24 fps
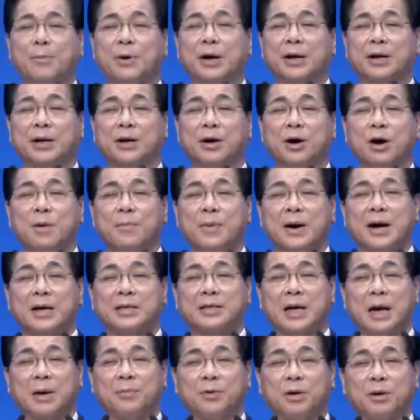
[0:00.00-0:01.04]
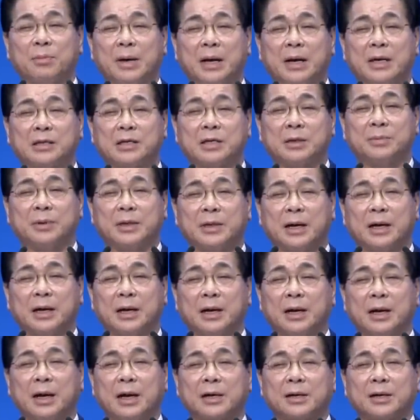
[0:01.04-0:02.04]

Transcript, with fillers: 안에 험악한 사람들 많이 있습니다.